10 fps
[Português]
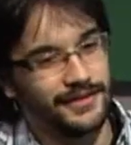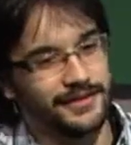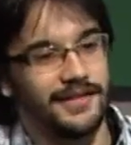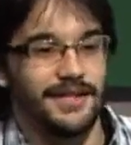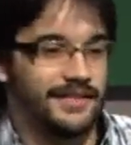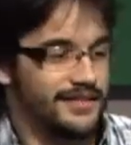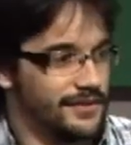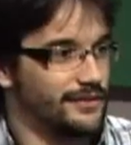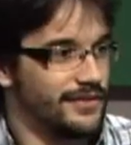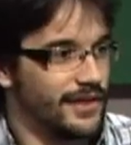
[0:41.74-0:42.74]
Daí ele
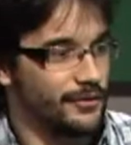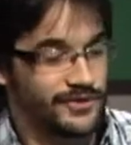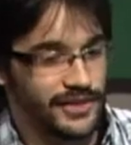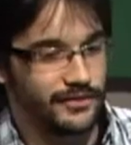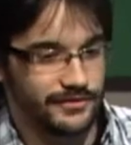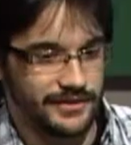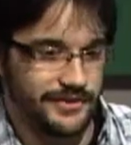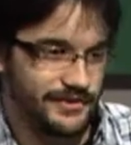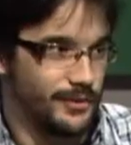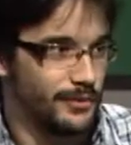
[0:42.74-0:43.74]
decide virar os Elvis,
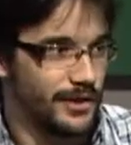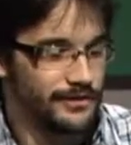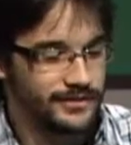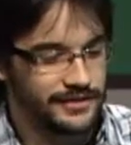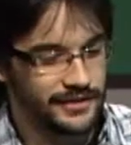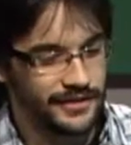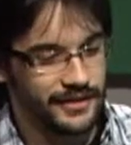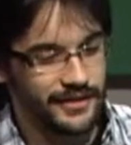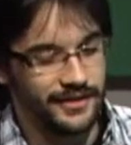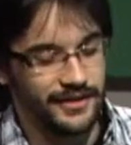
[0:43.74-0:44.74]
não Elvis.
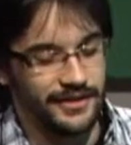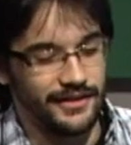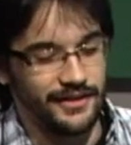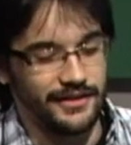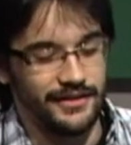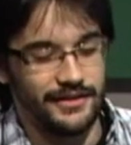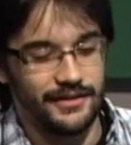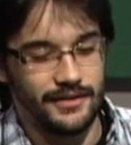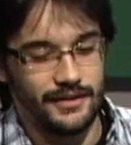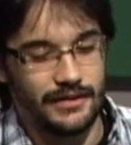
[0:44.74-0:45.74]

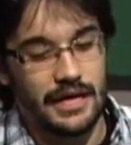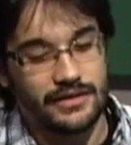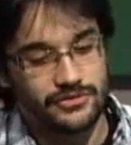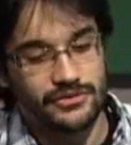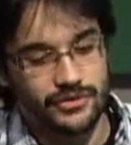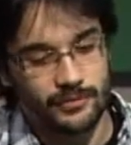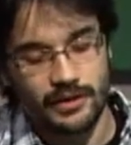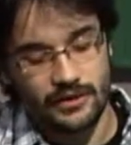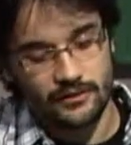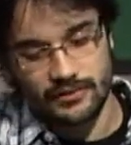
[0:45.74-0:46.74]
E daí surgiu
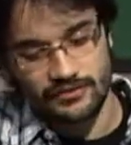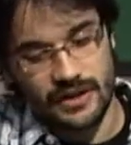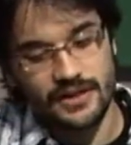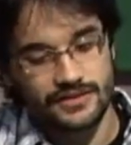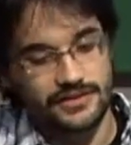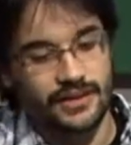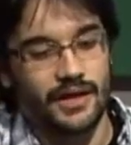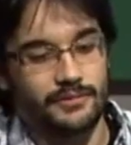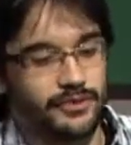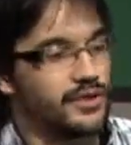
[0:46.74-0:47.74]
uma, uma frase assim,
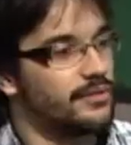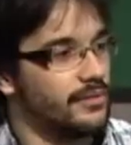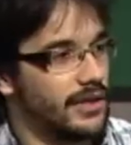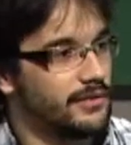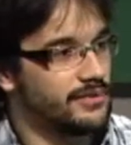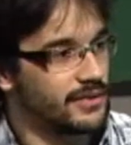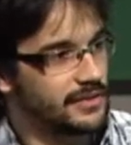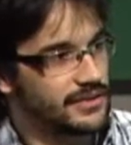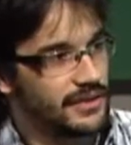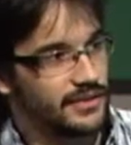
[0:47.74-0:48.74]
ah, por que, que o rei da música
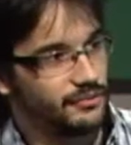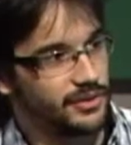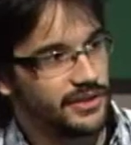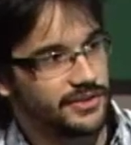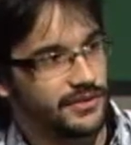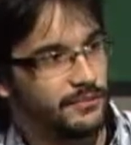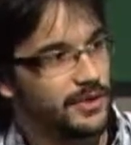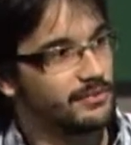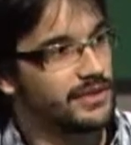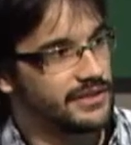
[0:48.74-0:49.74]
brasileira não poderia ser o
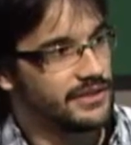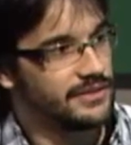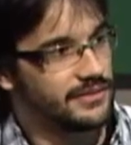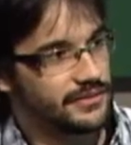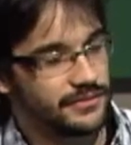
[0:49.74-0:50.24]
Amado Batista?